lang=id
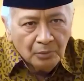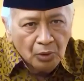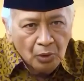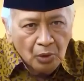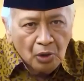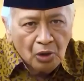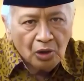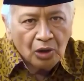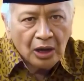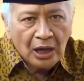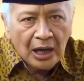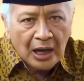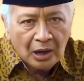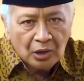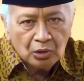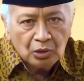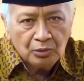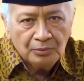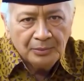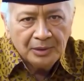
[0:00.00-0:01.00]
Bulog
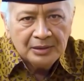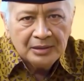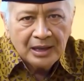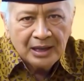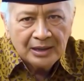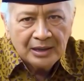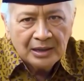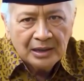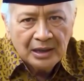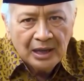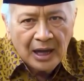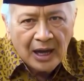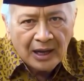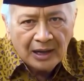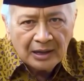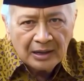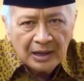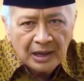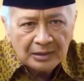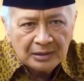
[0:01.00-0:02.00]
harus menjadi
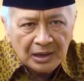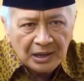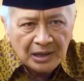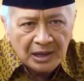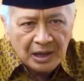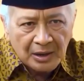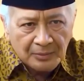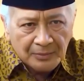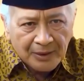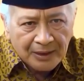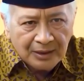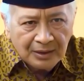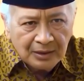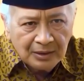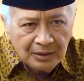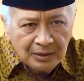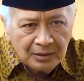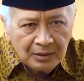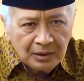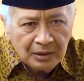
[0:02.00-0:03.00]
garda
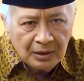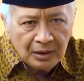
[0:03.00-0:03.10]
terdepan